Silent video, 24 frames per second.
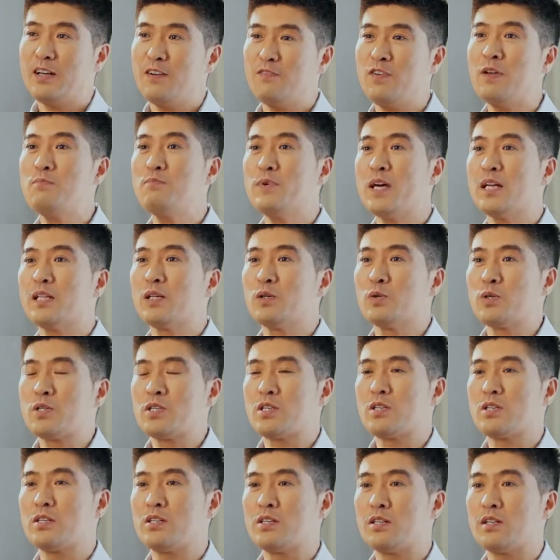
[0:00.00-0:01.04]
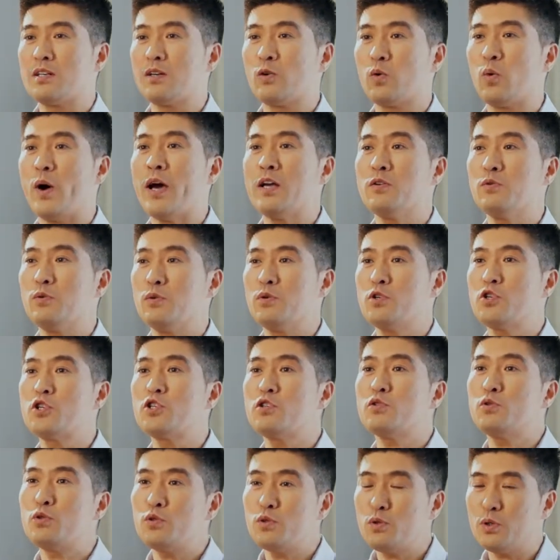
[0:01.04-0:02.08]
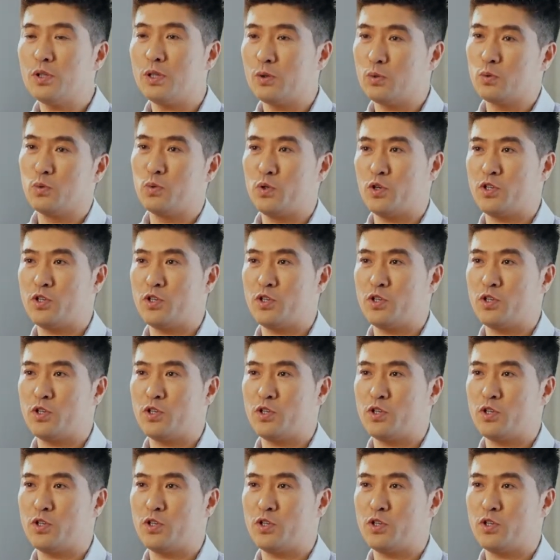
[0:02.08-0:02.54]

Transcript: 分别都是关于失去的故